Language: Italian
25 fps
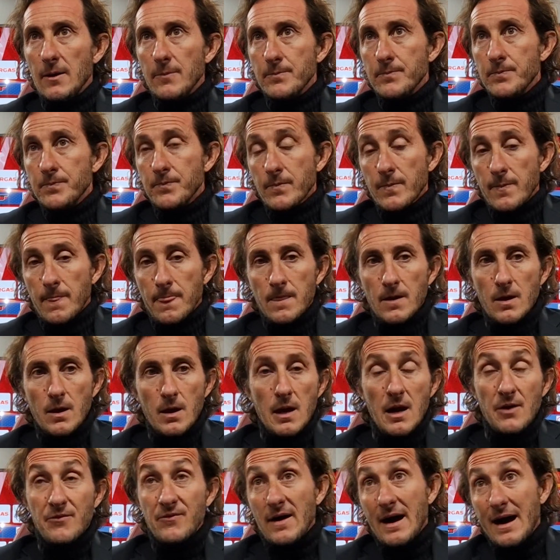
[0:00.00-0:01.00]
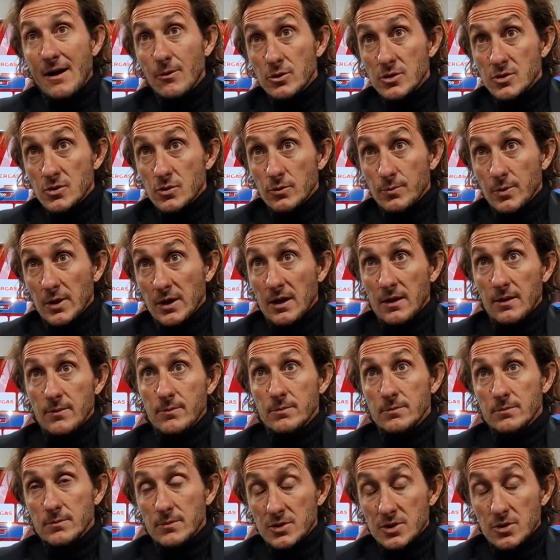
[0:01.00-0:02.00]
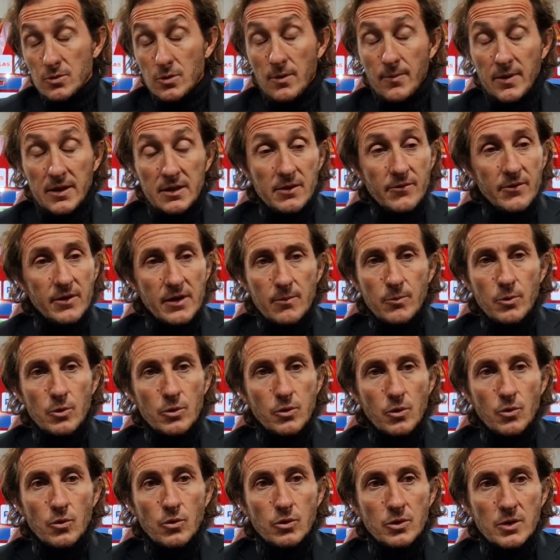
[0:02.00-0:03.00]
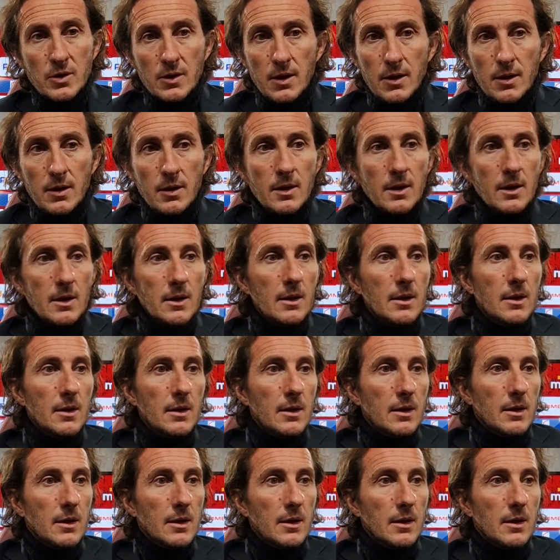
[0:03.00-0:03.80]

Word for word: a Fausto perché sicuramente mi era molto utile,